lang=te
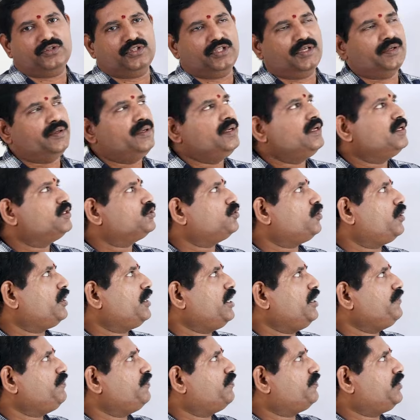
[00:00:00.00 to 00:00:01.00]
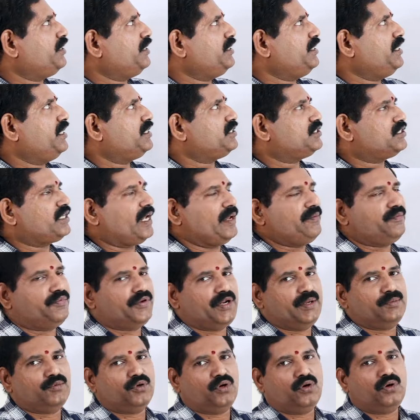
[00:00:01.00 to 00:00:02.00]
ఉంది సో ఈ ఫిఫ్టీన్ ఇయర్స్ టైం
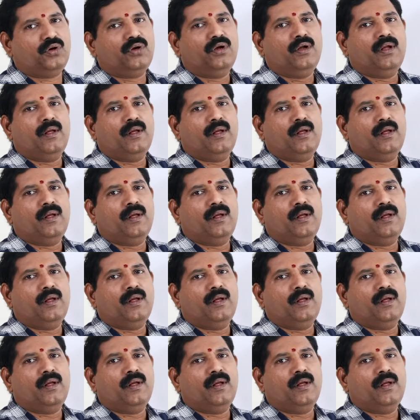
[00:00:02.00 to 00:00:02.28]
ఫ్రేమ్లో